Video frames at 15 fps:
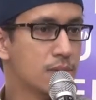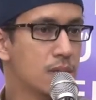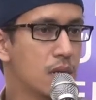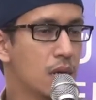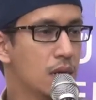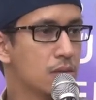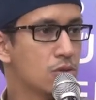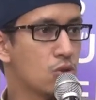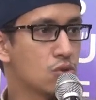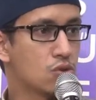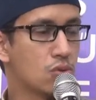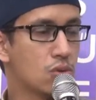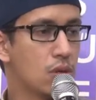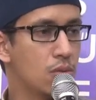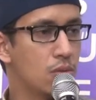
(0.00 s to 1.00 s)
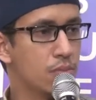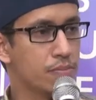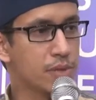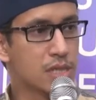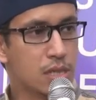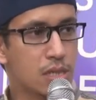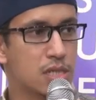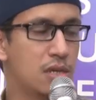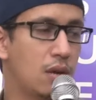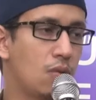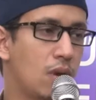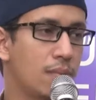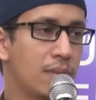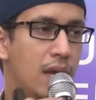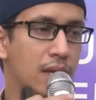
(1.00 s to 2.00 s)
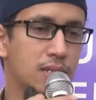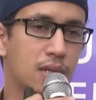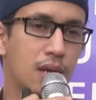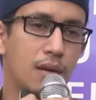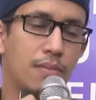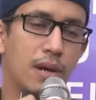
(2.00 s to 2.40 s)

Ya, Rasulullah bisnisnya luar biasa.